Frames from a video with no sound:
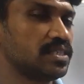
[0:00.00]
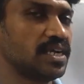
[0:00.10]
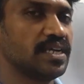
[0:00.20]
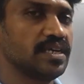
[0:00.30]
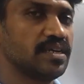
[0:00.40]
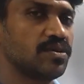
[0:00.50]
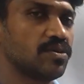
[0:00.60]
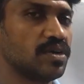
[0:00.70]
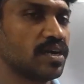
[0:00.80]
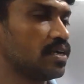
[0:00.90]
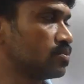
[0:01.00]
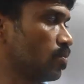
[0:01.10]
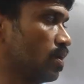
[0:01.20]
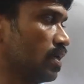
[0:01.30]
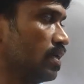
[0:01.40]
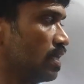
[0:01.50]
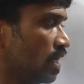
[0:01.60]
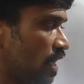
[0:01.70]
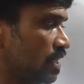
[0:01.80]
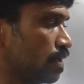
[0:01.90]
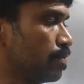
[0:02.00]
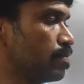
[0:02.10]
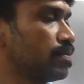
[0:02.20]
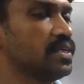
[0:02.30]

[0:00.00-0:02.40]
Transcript: சில்லு கோல்டு காயில்னு சொல்லுவாங்க அதுக்கப்புறமா